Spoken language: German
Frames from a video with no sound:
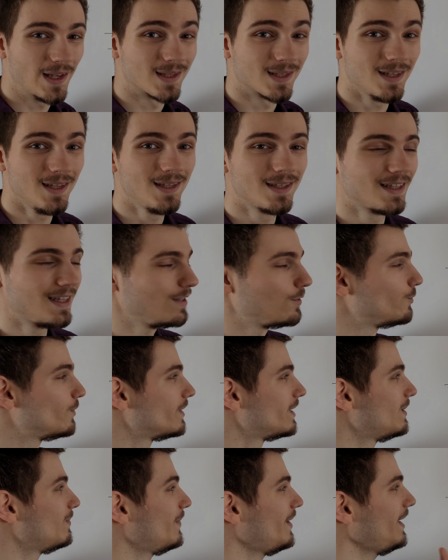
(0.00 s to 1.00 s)
das ist
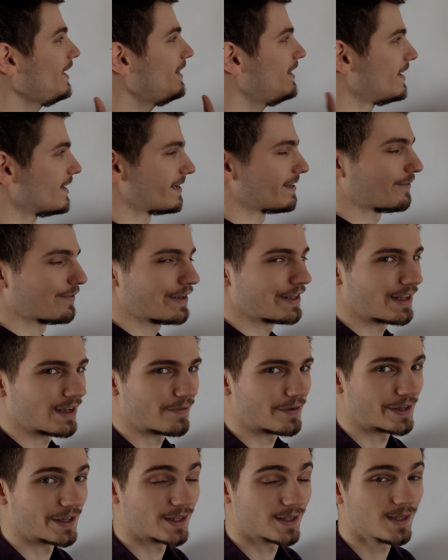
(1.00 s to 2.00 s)
nur im idealen Fall der
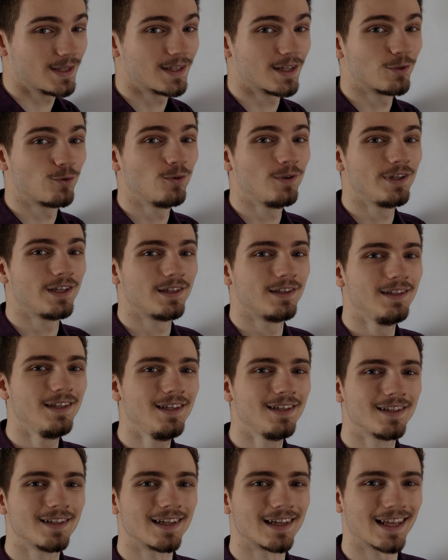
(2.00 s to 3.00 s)
Fall. Das ist natürlich
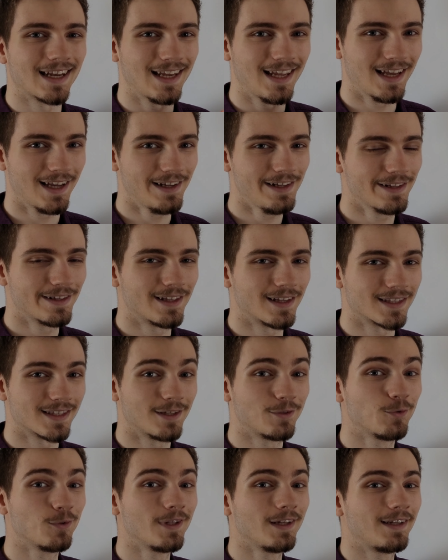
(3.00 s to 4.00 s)
nicht real, dass
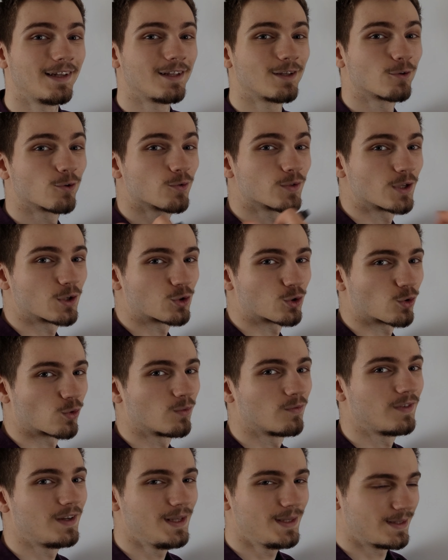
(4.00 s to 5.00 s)
ein unendlich großer
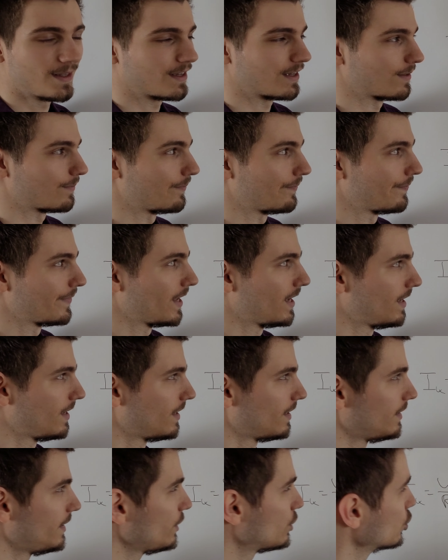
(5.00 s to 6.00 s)
Strom fließen kann
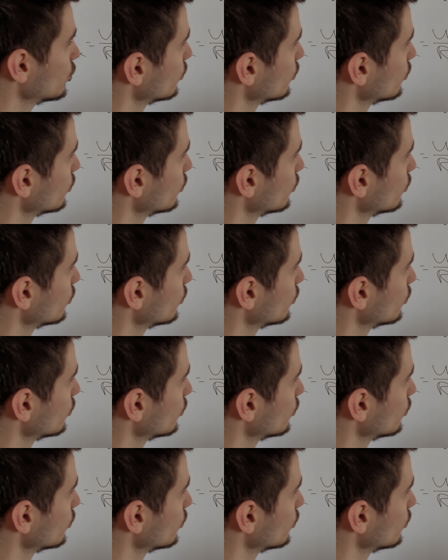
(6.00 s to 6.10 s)
liegt